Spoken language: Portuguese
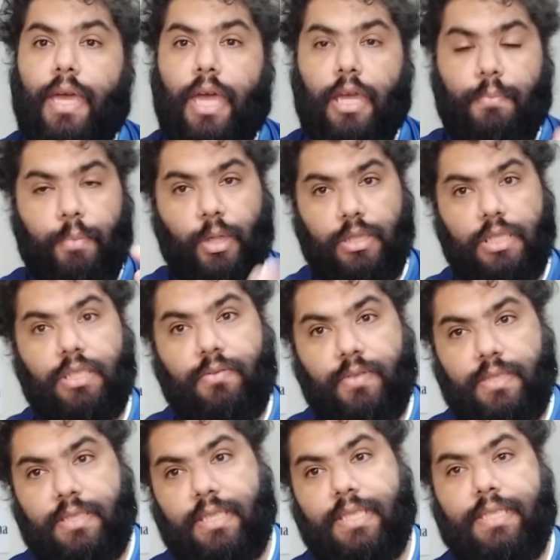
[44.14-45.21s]
É importante
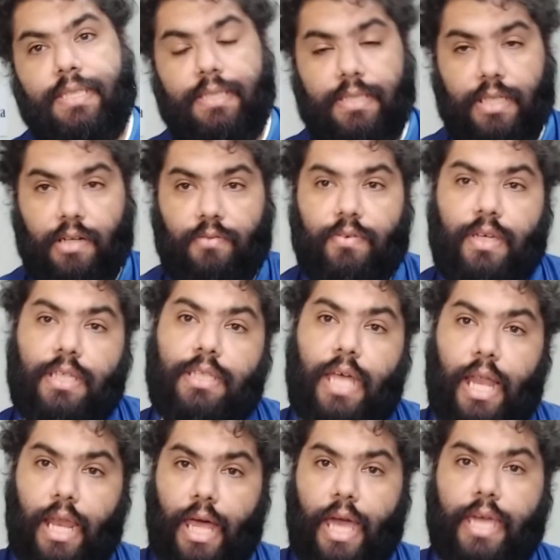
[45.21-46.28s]
você se inscrever,
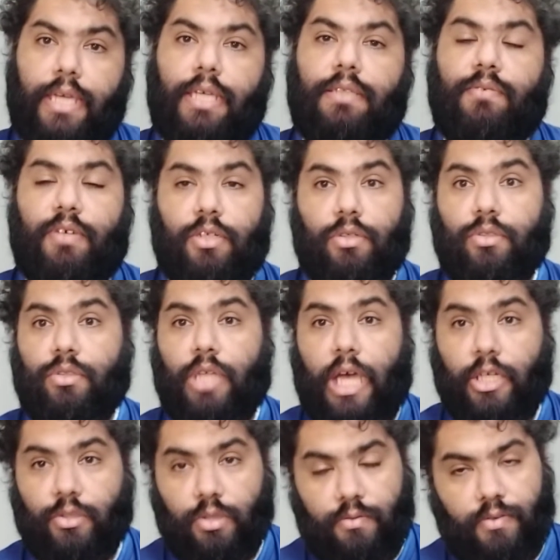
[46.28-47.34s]
dar like, ativar
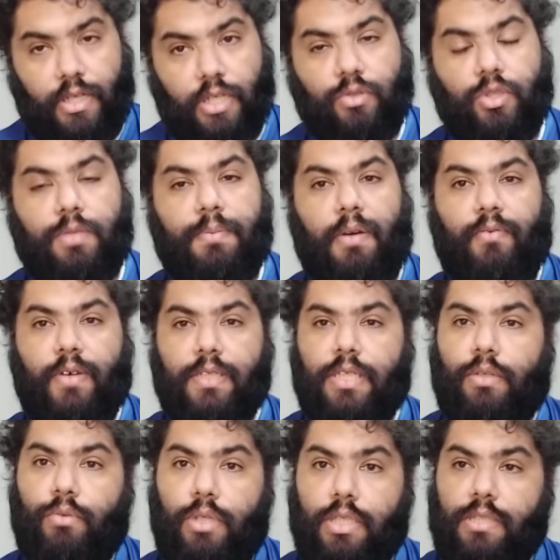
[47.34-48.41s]
as notificações para
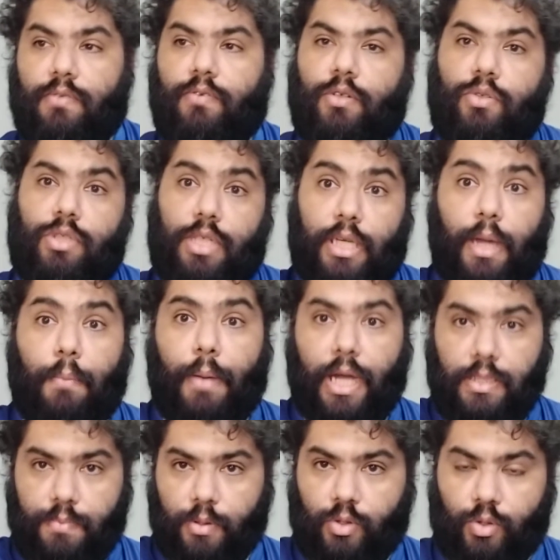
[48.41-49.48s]
fazer com que esse vídeo chegue a
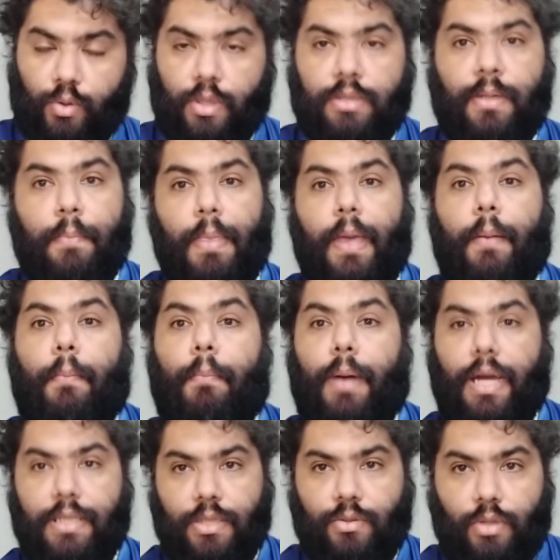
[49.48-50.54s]
mais pessoas,
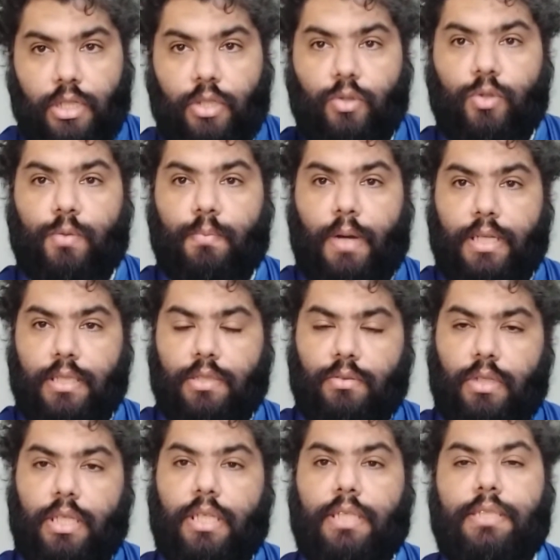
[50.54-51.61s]
mais azulinos, mais
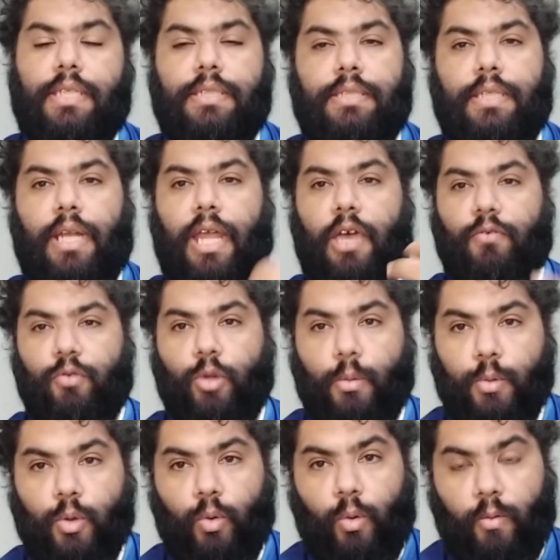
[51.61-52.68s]
azulinas e assim leve o
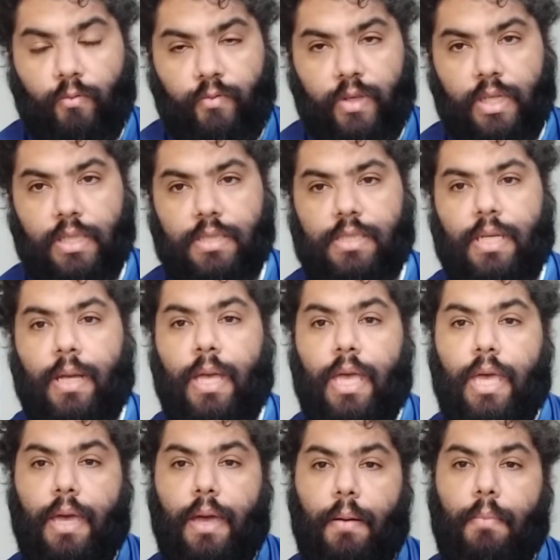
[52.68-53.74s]
nome do Confiança
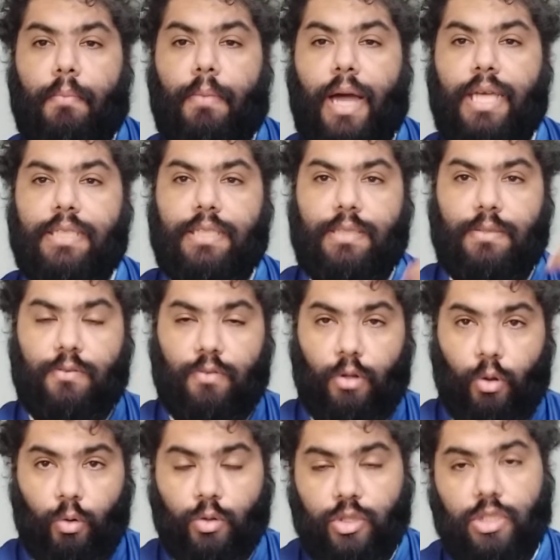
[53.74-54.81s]
mais
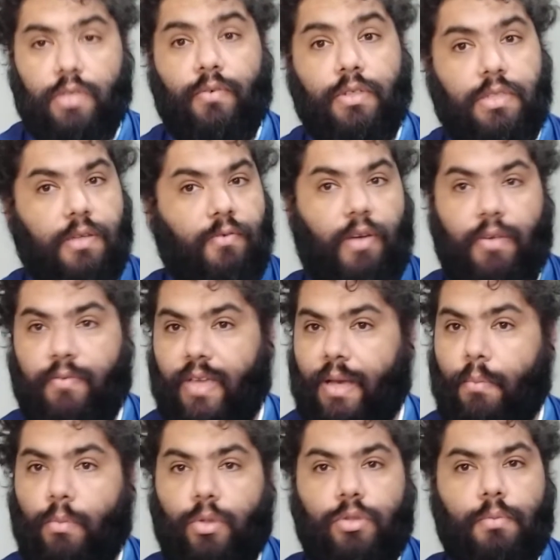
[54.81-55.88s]
longe e você vai
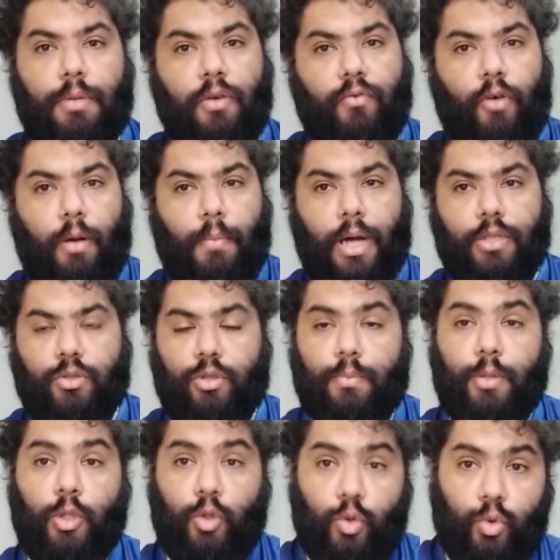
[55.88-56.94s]
ficar muito bem informado
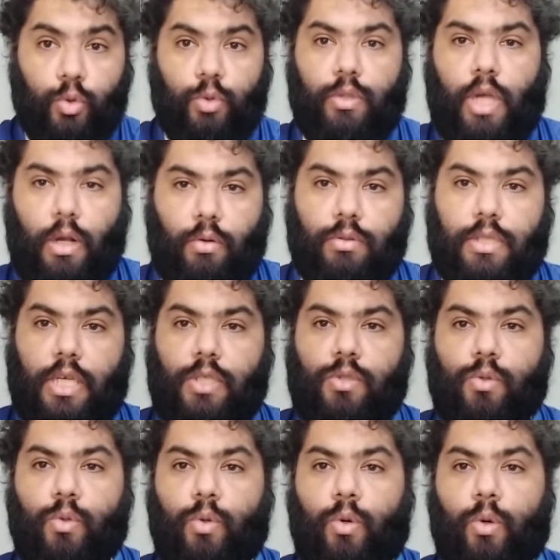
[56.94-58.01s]
sobre tudo o que
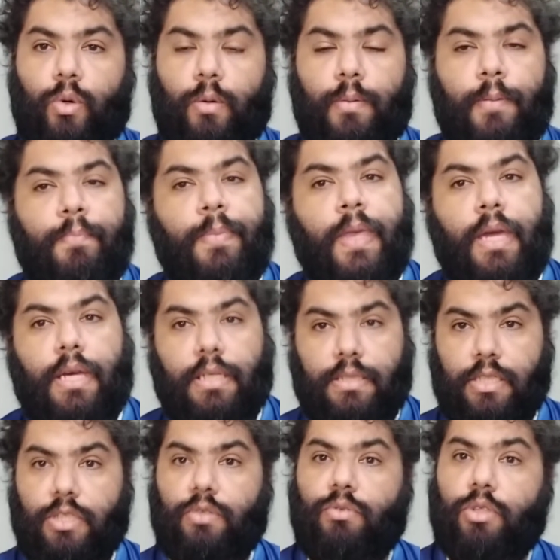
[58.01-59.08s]
acontece no clube,
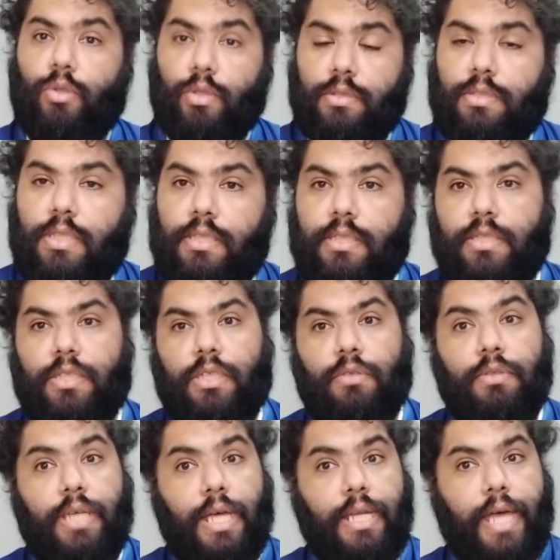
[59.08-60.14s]
sejam de notícias,
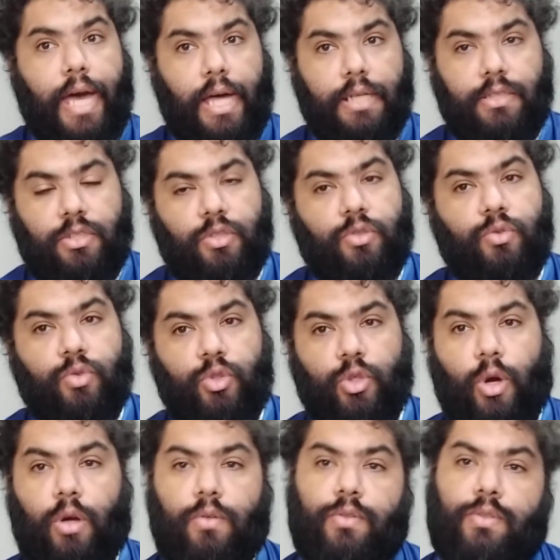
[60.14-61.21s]
sejam de análises dos
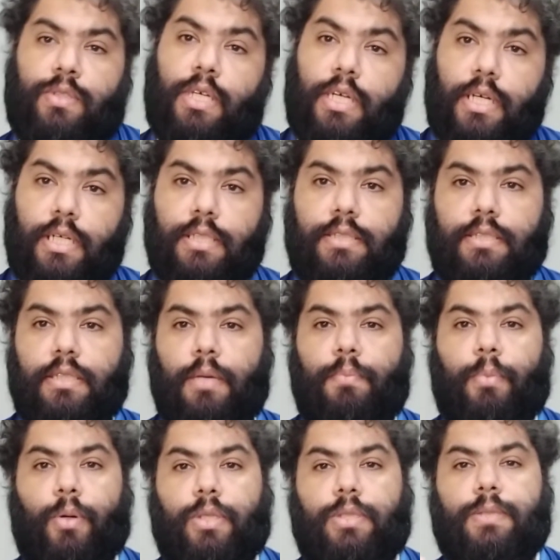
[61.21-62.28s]
jogos antes e
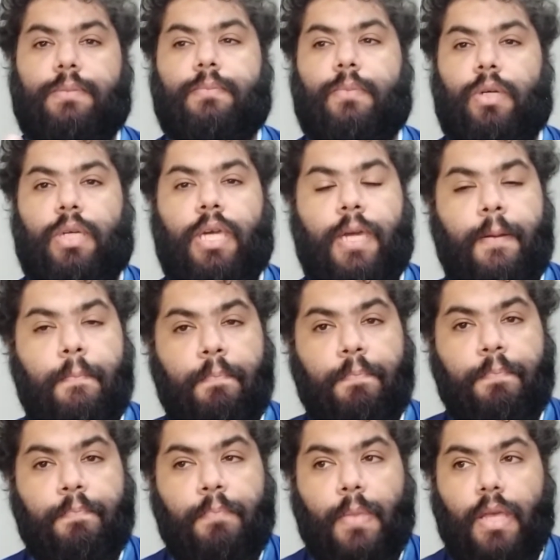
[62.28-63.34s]
depois, ok?
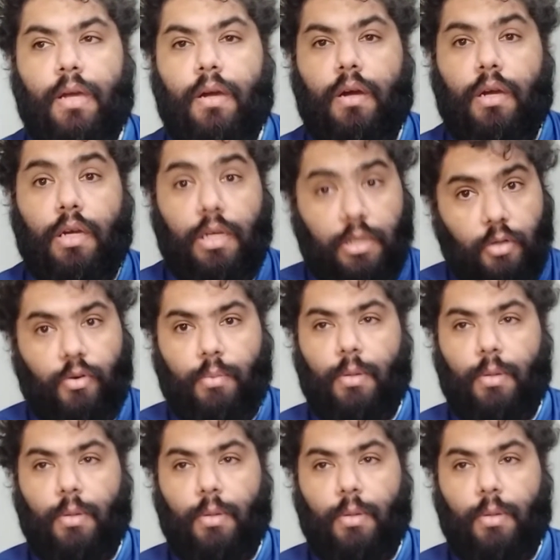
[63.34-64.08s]
Então